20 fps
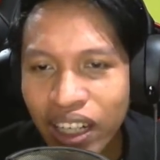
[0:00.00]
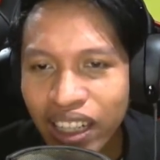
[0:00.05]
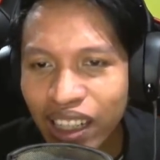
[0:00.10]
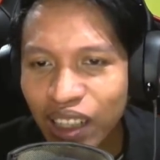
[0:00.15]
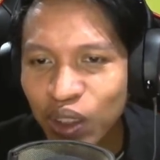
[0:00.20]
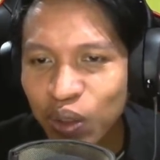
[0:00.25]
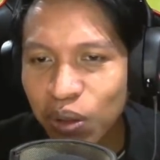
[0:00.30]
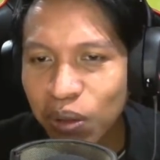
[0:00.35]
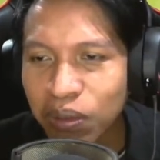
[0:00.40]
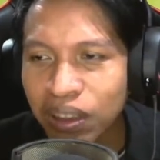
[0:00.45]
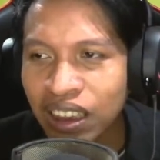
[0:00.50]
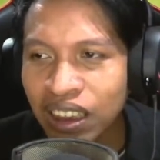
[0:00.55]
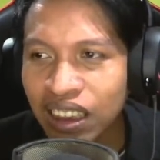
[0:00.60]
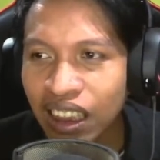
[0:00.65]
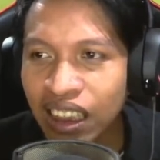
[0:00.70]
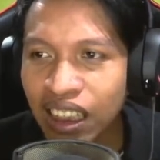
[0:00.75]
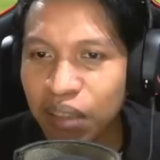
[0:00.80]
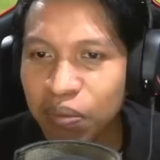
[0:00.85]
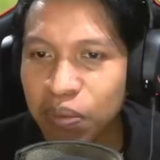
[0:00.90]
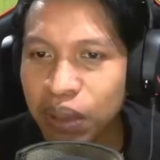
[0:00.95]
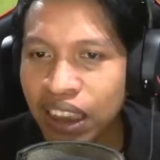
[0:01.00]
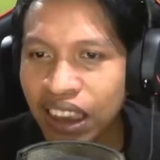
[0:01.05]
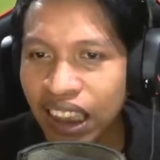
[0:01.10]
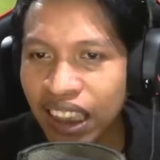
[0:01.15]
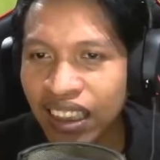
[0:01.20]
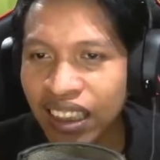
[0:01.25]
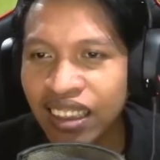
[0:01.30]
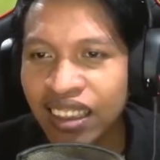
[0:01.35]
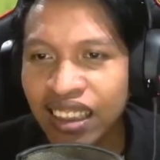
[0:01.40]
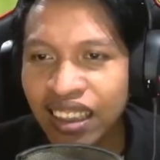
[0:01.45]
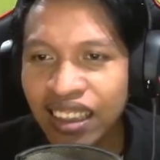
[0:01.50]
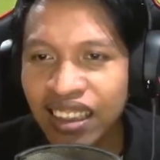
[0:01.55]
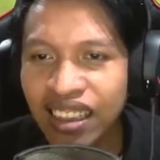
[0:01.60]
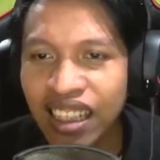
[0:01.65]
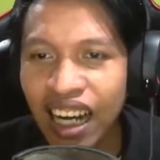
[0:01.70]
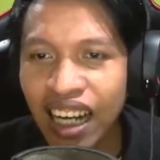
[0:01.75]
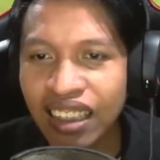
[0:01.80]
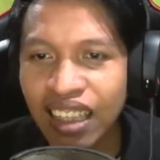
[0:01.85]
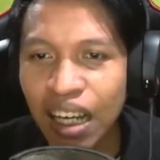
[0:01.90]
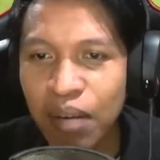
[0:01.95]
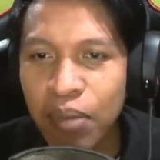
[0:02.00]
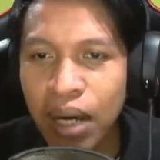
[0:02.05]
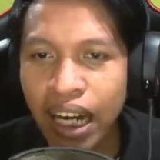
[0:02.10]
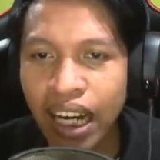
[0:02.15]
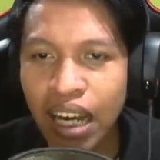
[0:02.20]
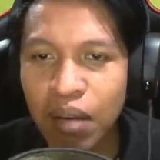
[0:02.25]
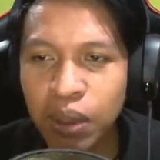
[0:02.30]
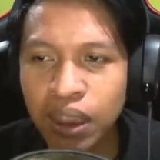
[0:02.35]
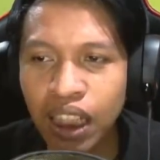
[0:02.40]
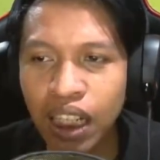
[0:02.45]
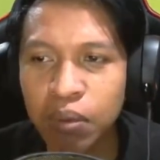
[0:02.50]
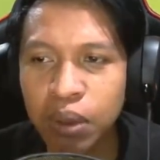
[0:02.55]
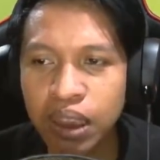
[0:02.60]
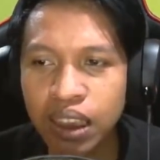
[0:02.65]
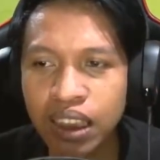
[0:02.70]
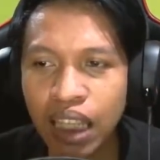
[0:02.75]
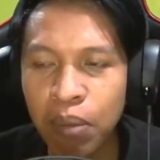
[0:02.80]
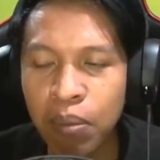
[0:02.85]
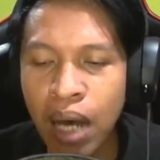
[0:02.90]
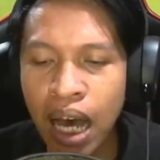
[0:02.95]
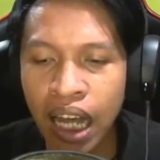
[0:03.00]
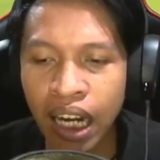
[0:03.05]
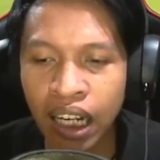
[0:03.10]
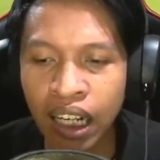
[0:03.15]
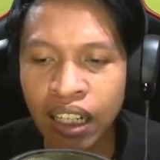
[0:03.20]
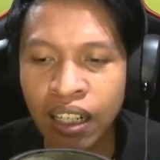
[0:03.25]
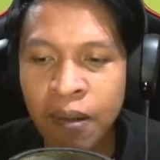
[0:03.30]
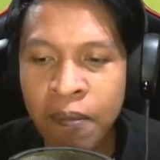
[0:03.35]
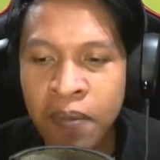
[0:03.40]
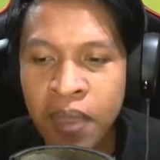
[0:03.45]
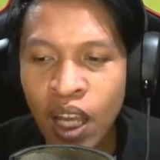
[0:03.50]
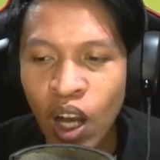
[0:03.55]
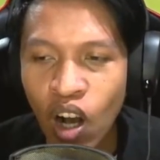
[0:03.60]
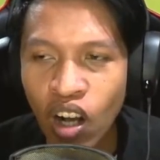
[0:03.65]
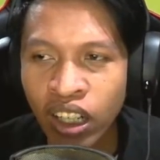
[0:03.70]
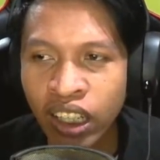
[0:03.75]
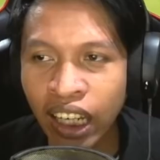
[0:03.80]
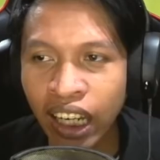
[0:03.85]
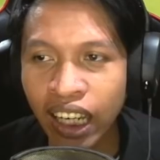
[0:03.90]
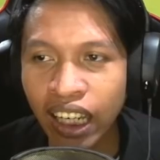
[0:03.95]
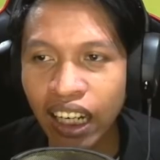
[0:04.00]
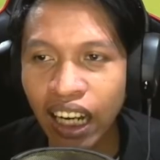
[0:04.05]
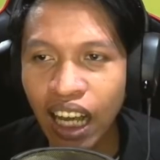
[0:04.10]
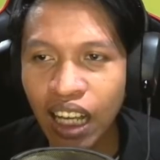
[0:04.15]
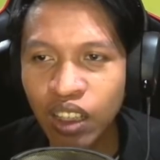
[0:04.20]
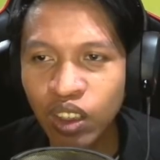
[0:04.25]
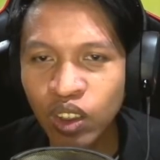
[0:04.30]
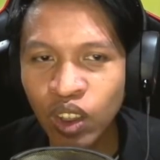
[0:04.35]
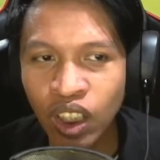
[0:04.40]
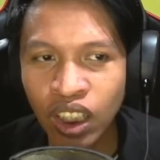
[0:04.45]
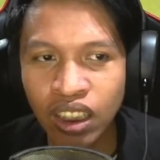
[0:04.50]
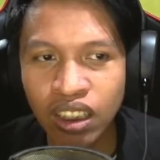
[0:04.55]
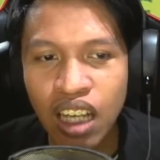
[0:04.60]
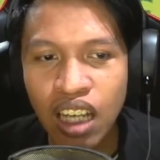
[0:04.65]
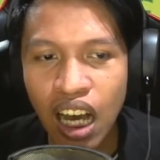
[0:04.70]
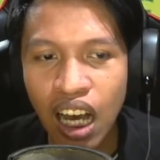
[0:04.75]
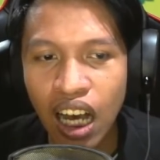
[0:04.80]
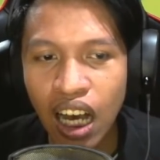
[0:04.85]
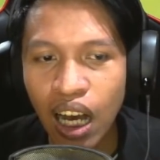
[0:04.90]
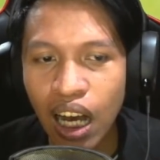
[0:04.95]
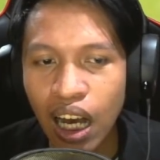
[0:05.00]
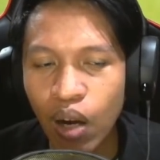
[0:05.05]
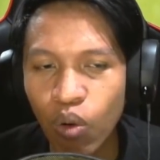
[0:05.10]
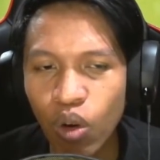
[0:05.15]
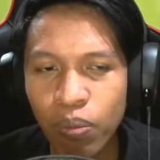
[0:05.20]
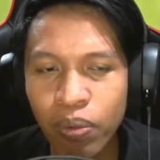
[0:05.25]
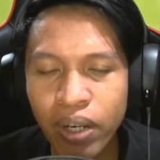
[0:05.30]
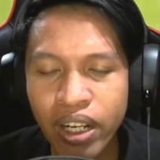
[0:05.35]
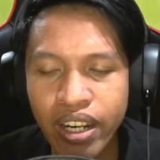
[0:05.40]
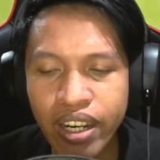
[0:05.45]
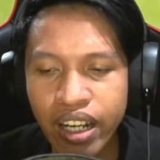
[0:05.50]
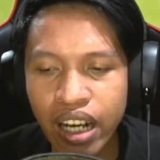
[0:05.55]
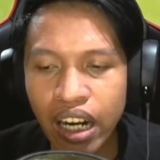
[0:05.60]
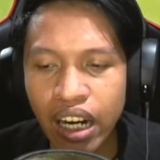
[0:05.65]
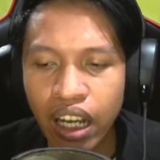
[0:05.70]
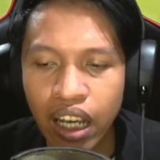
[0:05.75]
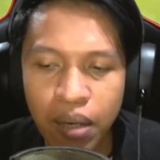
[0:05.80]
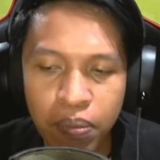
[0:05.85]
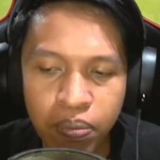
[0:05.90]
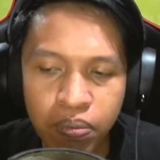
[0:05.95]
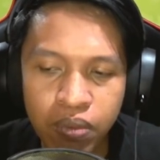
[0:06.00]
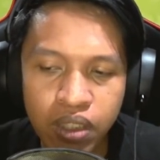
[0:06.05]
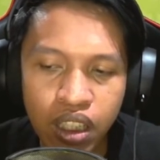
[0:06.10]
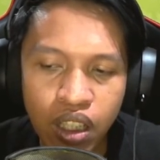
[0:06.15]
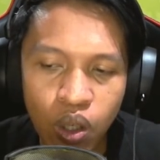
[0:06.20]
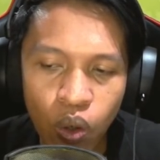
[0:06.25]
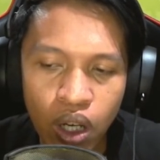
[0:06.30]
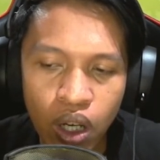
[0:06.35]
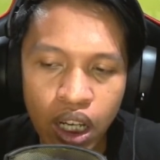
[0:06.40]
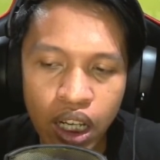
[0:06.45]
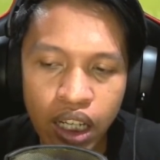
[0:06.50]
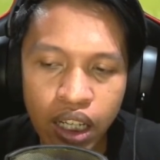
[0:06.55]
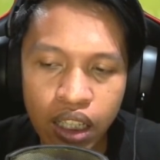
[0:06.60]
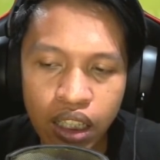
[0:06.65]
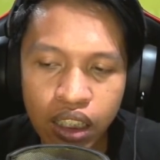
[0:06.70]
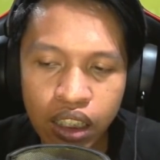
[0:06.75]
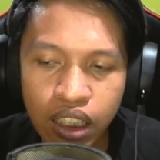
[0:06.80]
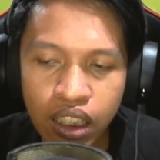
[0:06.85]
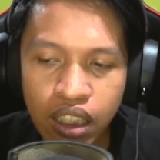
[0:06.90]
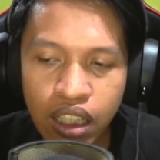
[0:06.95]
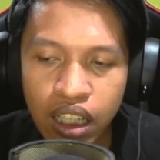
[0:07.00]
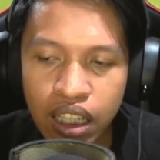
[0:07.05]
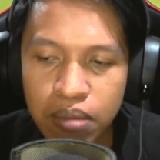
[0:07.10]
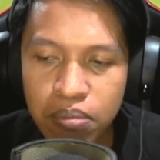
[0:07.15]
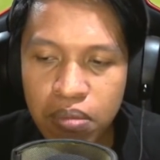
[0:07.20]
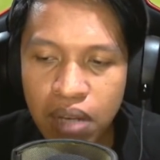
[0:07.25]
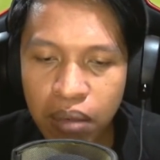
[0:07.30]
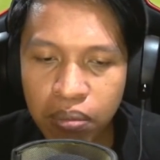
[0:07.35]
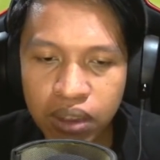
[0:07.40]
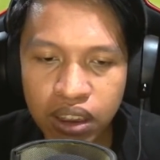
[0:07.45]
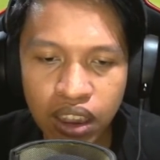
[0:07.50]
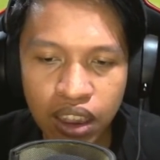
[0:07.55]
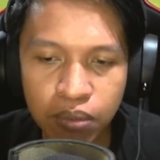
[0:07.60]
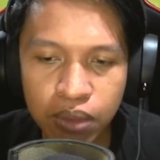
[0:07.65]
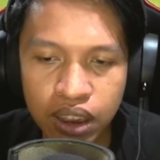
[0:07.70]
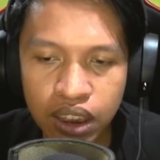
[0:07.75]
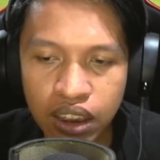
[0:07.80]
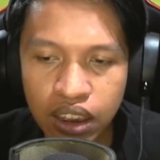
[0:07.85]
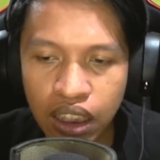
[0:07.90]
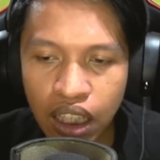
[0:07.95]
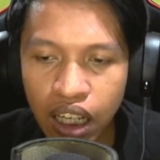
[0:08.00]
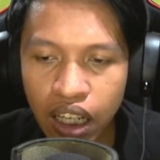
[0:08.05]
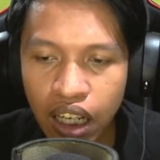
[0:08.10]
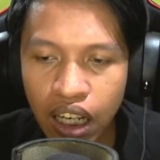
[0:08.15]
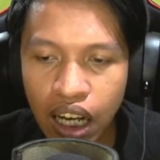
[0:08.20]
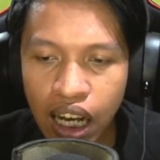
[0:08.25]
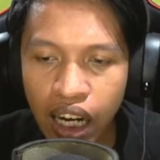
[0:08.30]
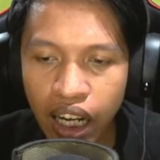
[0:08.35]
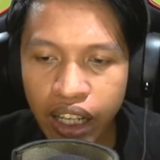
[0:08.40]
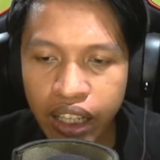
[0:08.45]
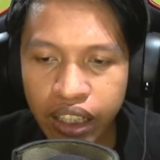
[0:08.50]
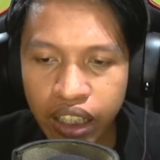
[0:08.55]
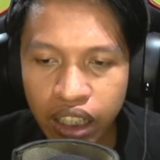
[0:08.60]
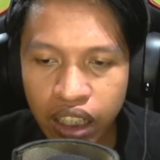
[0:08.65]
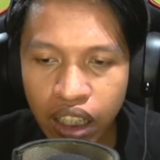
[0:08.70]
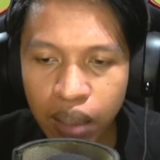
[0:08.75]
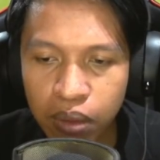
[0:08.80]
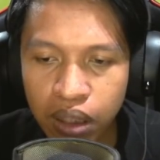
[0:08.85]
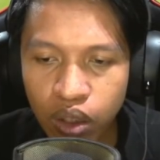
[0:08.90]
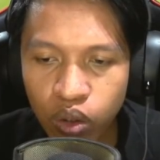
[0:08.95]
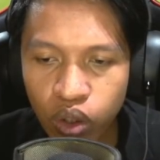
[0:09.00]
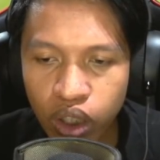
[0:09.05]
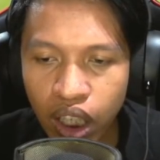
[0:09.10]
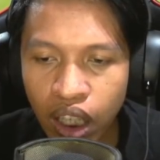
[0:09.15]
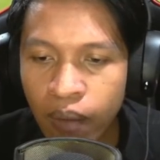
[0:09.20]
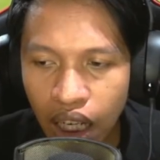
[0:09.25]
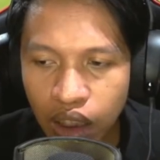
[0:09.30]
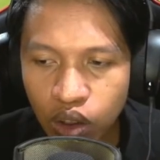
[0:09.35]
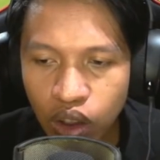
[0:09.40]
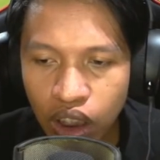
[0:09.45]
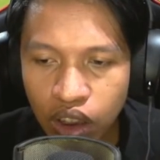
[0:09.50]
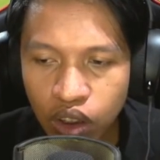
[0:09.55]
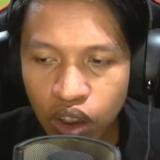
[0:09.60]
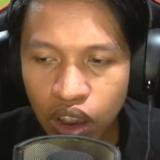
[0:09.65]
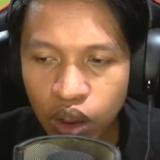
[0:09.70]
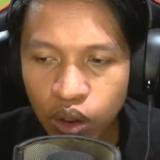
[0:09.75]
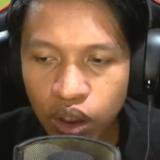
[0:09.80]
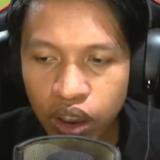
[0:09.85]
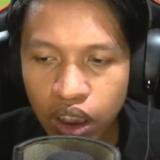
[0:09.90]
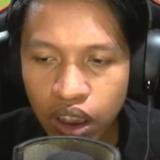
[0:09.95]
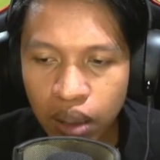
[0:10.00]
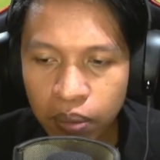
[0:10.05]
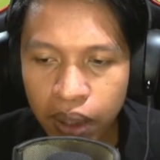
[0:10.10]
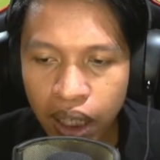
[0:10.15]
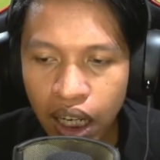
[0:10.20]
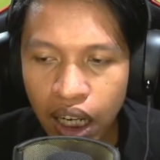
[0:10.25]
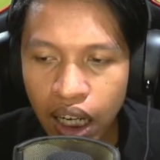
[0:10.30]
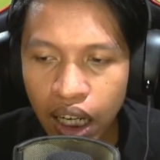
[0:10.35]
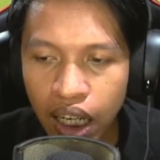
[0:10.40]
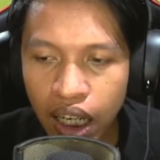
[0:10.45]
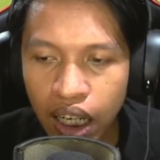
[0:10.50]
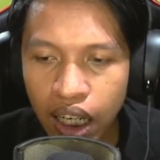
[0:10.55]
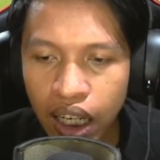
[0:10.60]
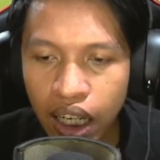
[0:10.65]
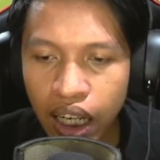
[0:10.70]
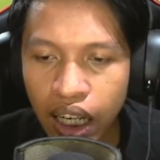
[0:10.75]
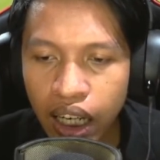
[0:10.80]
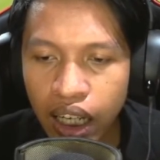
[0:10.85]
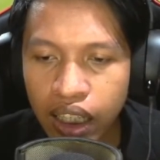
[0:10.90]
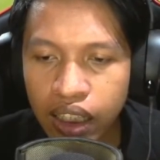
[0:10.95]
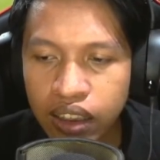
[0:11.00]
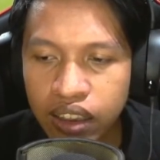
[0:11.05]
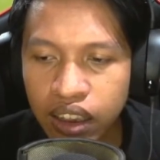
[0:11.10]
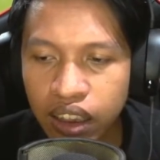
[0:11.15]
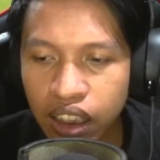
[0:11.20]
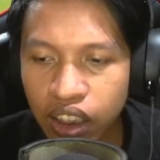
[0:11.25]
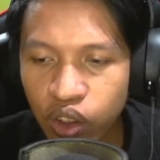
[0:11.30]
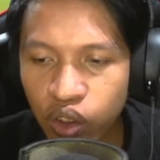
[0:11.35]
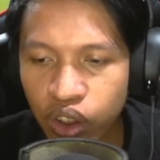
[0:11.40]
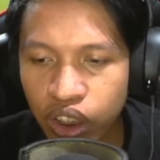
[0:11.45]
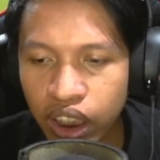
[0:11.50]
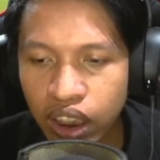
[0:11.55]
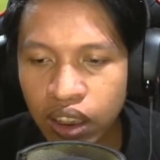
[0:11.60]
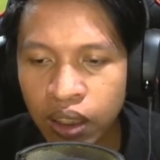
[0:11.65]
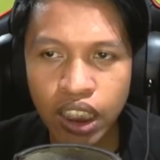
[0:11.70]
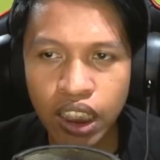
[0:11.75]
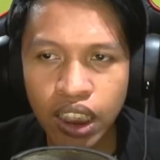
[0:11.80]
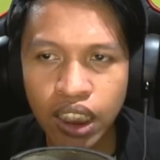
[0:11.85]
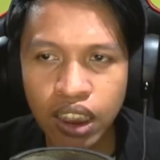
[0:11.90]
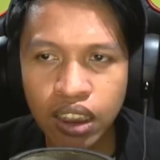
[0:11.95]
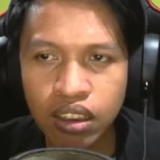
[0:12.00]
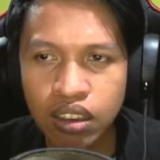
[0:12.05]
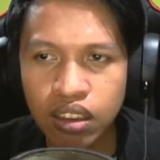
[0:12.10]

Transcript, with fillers: Wedi super pisan dendak pisan. Ya, sabar ya misalnya misi sabar. Oke, okay, lanjut. Ya, ini dikalahin dikeluarin dari map misalnya bisa secara ngalainnya ya begitu ya. Lanjut lanjut lanjut kita pakai Siri unit ke eh,